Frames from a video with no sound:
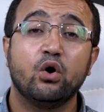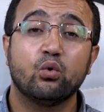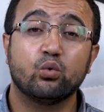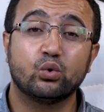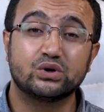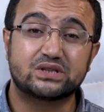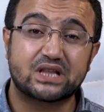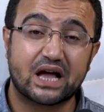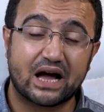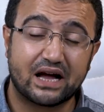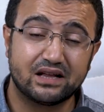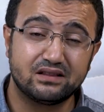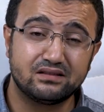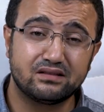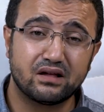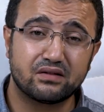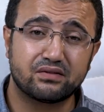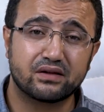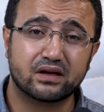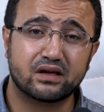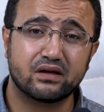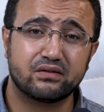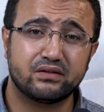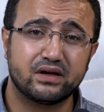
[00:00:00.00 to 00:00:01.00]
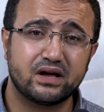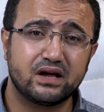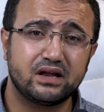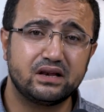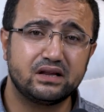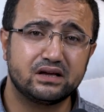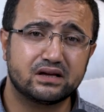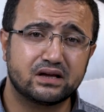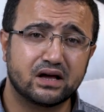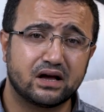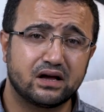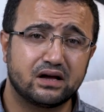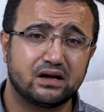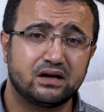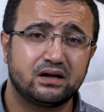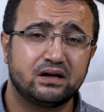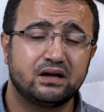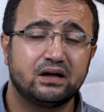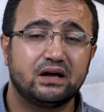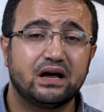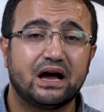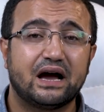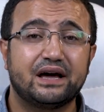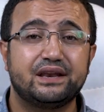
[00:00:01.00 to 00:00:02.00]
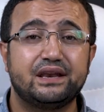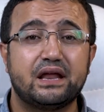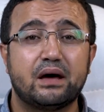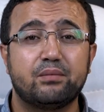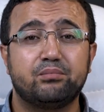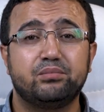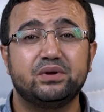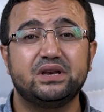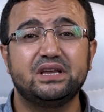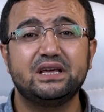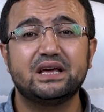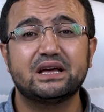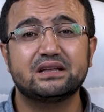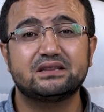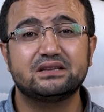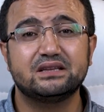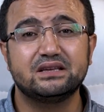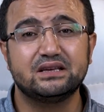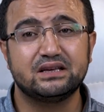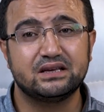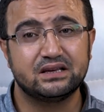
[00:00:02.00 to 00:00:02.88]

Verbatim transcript: وتحدث كذلك عن أبنية